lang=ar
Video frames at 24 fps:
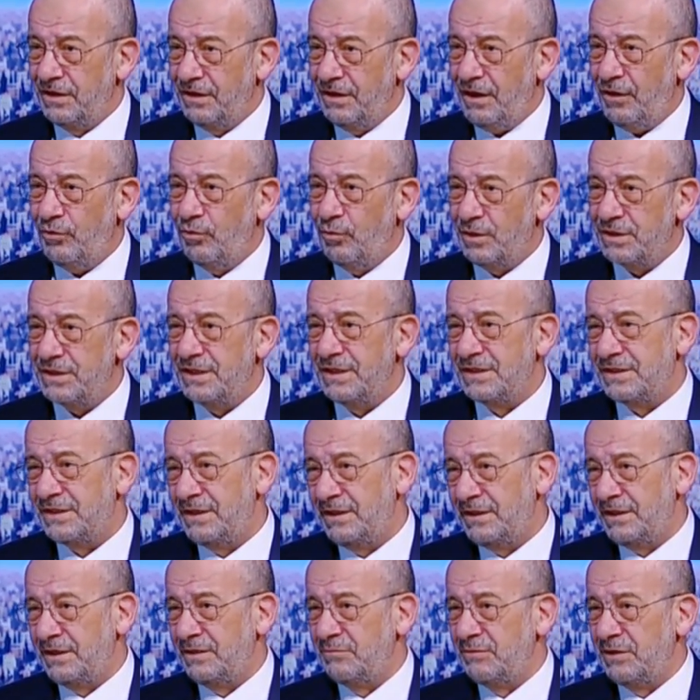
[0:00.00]
نحن
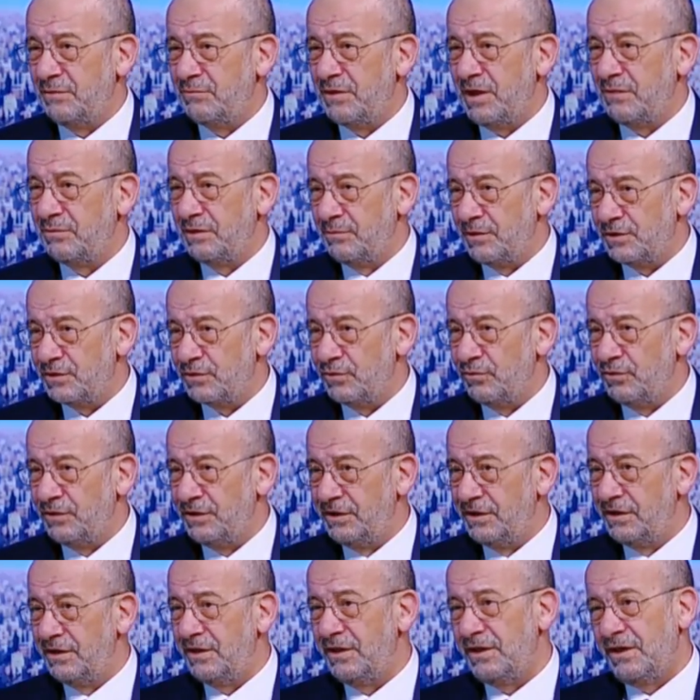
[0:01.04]
مجلسنا يعني من باب
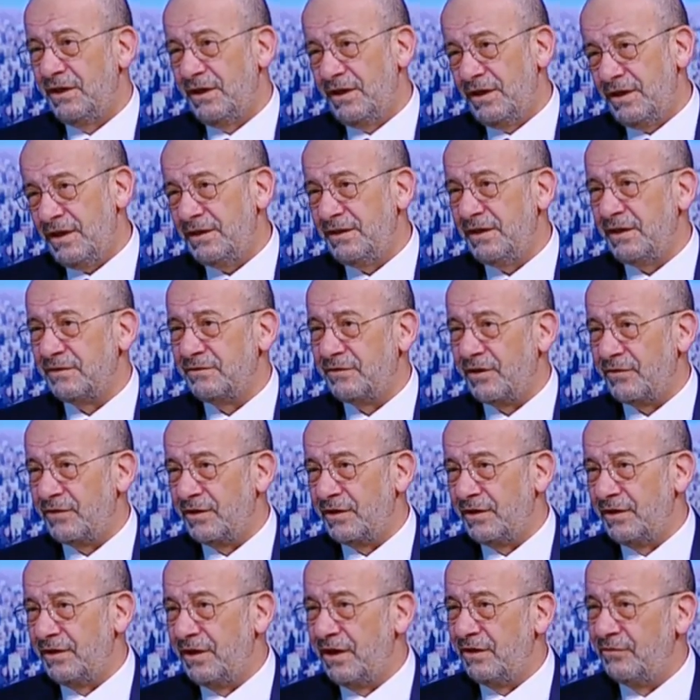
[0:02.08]
المسؤوليه لن
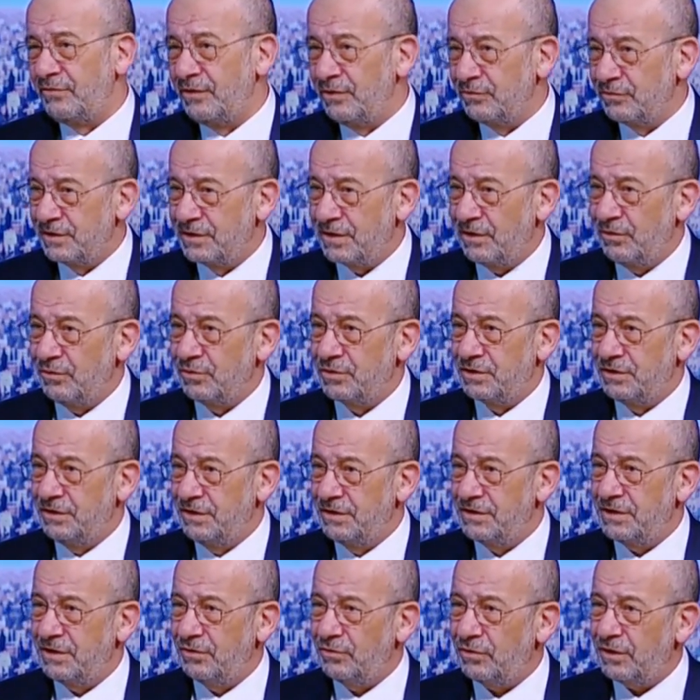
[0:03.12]
ينتظر الى 2029
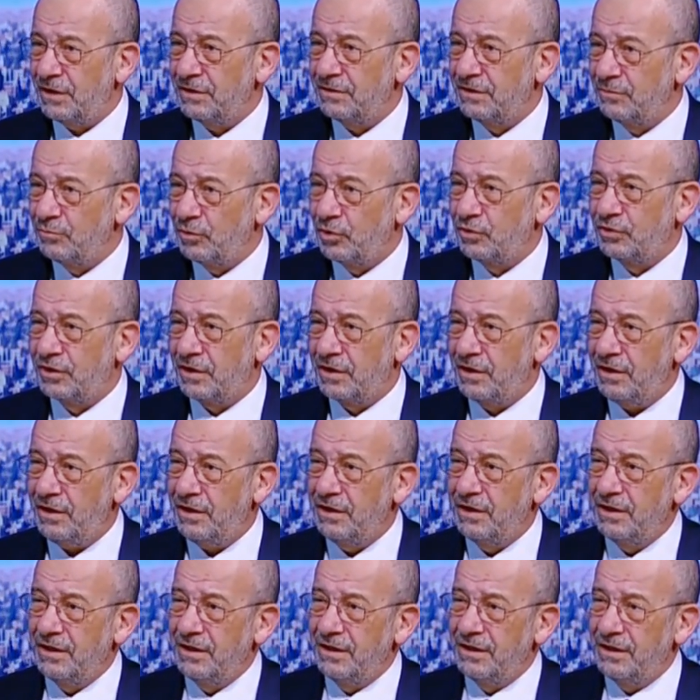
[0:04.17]
سيقدم مقترح
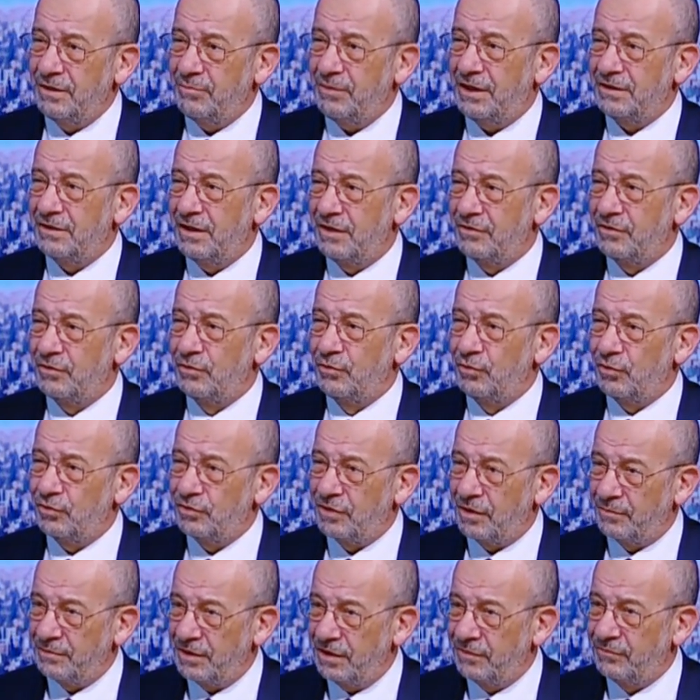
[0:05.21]
لابعاد هذه
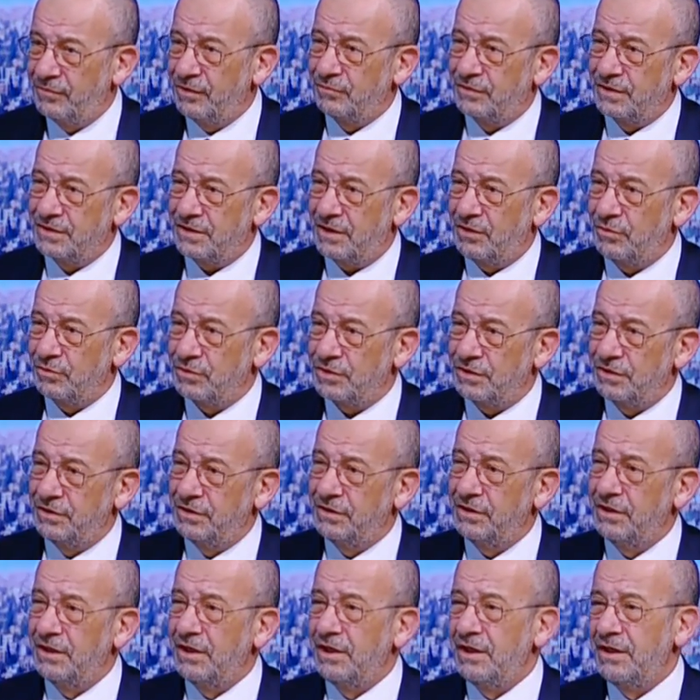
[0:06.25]
النقطه من 2029
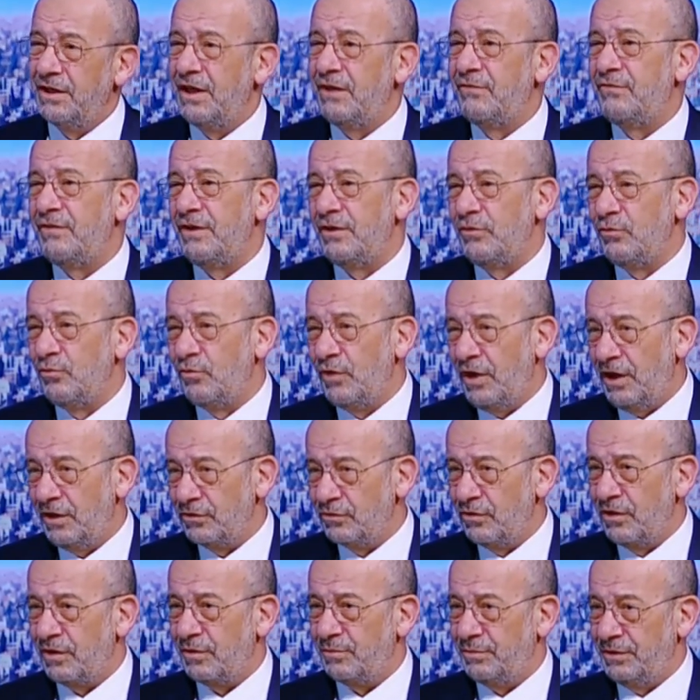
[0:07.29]
ل
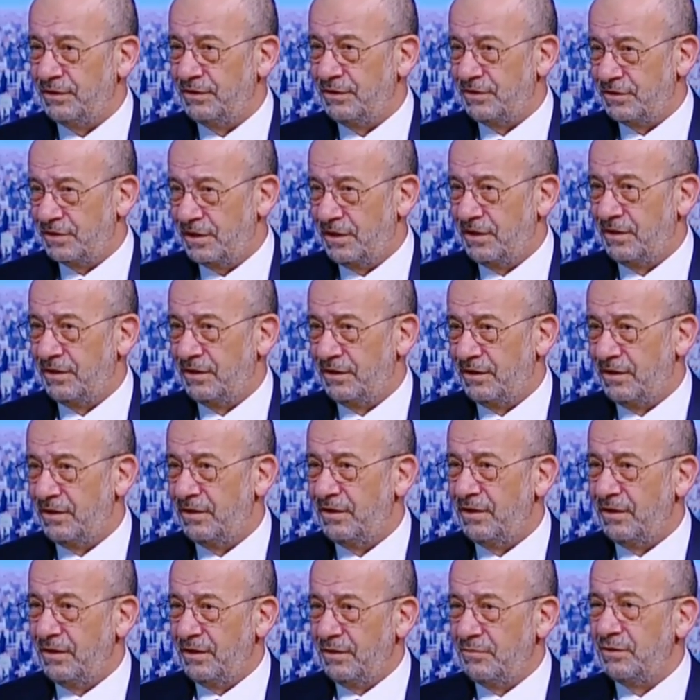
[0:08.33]
2041 ان شاء الله, إن
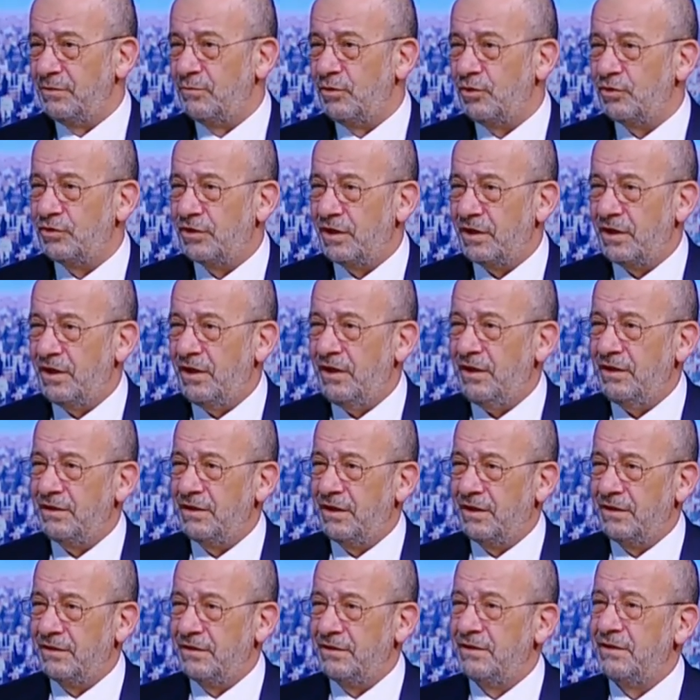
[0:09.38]
شاء الله. مقترح
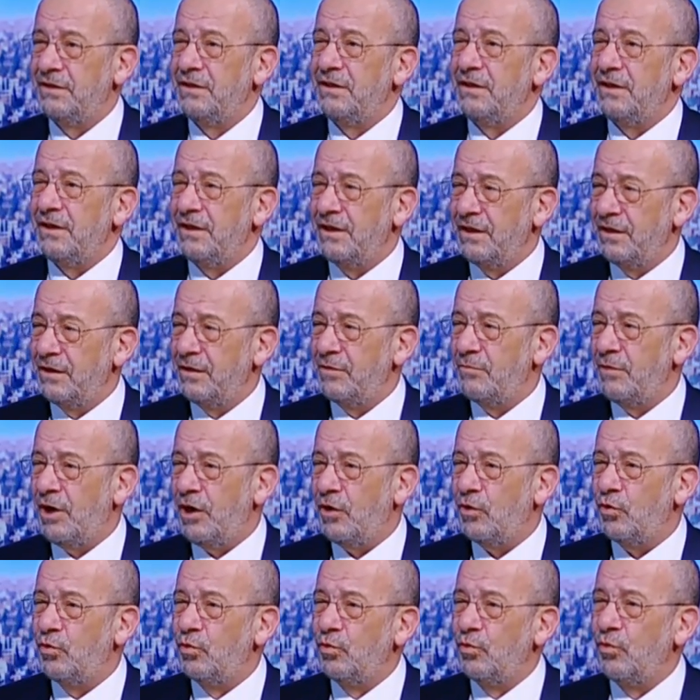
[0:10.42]
يعني آه،
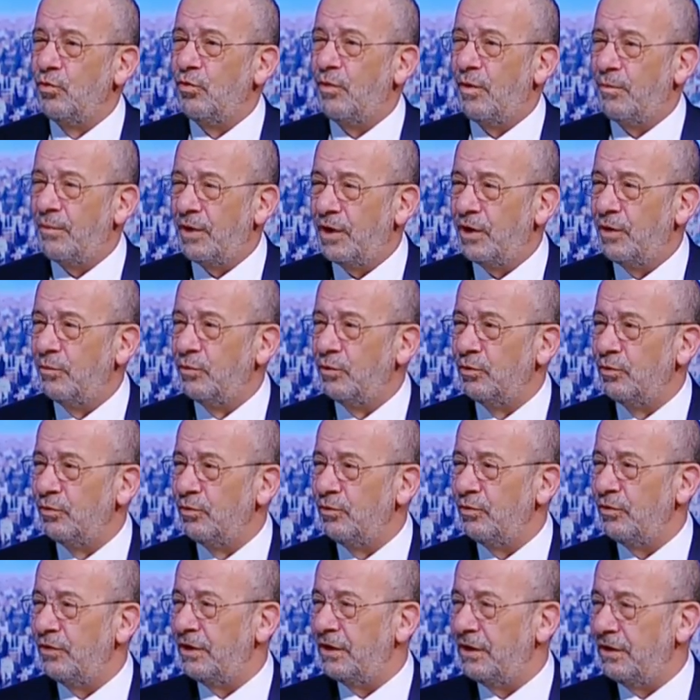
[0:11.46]
معقول
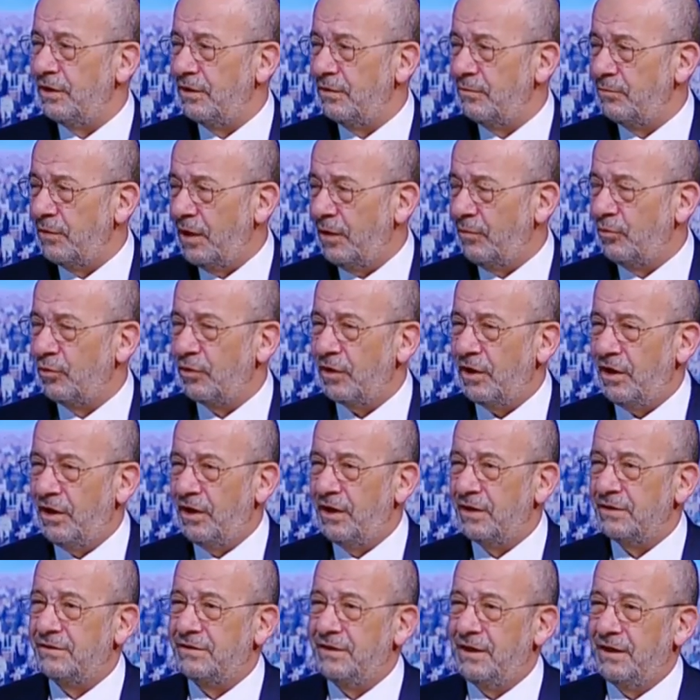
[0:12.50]
ومقبول آه، مع
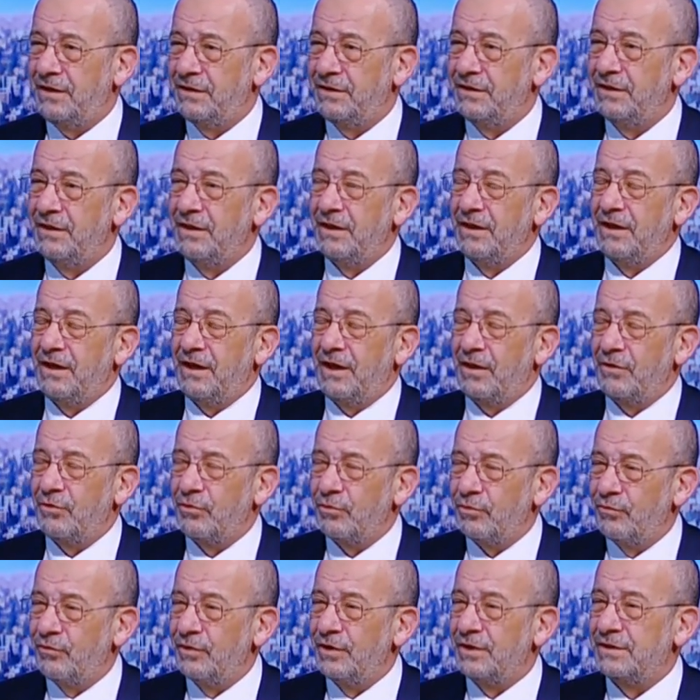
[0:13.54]
مراعاة يعني
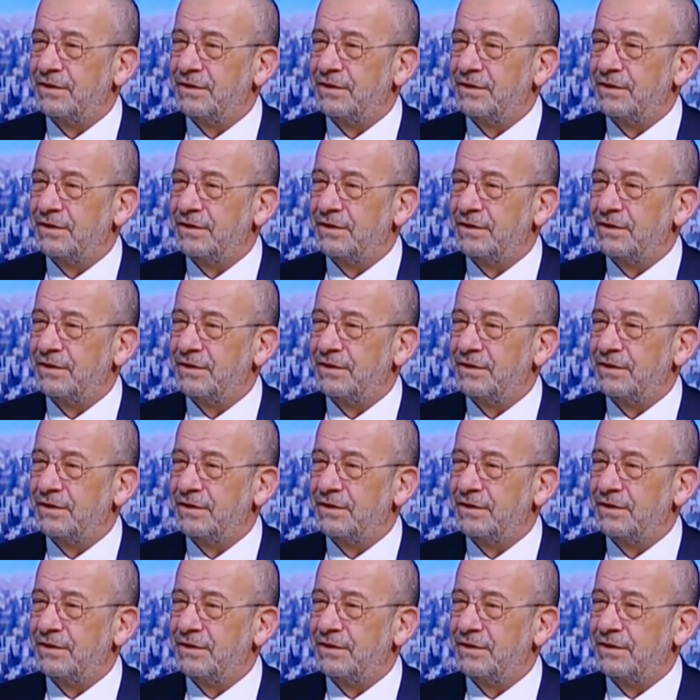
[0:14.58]
الظروف نعم.